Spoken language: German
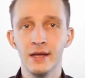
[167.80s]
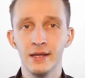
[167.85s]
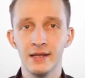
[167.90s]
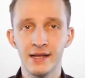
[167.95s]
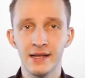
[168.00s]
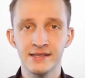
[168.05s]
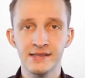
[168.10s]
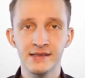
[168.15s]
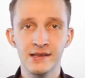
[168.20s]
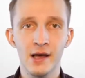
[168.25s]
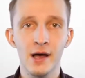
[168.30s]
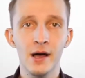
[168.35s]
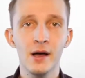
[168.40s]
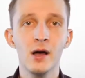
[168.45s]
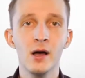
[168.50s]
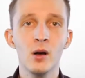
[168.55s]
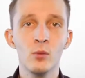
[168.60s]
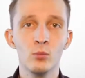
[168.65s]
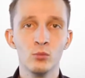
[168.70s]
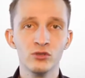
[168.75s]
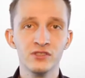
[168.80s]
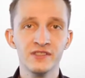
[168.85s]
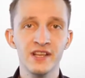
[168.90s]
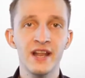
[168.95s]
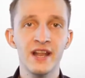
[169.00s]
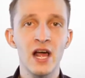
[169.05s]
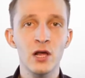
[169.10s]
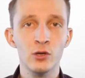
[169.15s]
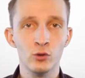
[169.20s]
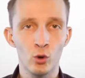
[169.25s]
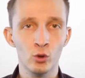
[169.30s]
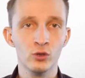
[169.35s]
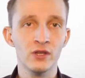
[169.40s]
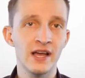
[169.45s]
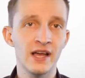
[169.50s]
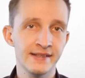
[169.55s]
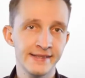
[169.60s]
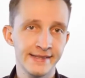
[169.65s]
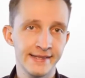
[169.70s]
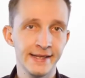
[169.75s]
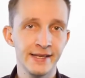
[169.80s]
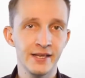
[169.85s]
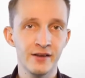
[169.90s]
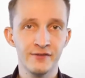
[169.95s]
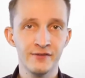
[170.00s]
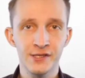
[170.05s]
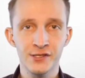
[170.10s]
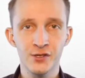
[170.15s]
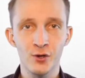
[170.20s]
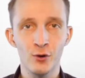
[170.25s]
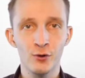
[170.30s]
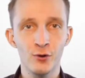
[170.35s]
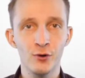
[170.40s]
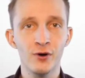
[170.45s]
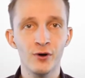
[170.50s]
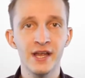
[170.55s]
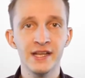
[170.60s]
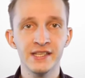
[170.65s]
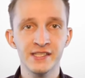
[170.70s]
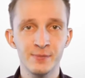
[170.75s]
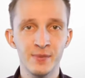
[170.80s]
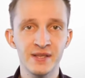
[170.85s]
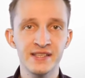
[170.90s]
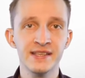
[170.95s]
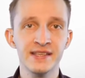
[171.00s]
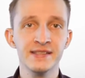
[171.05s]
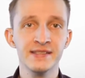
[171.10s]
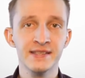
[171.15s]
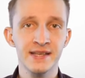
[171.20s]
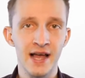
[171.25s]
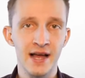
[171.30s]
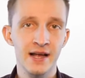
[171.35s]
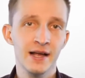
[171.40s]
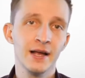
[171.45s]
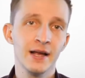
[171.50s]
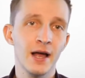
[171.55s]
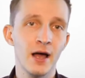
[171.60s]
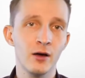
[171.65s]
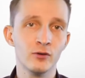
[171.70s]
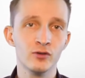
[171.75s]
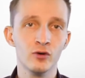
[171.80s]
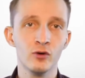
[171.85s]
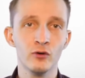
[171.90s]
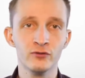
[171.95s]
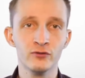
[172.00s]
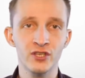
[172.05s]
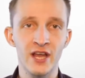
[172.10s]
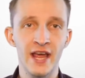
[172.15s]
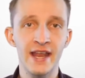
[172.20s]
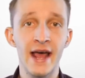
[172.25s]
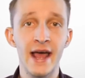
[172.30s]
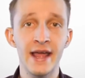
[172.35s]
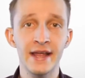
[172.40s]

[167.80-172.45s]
Letzterer musste nach notärztlicher Versorgung ins Bezirkskrankenhaus Kufstein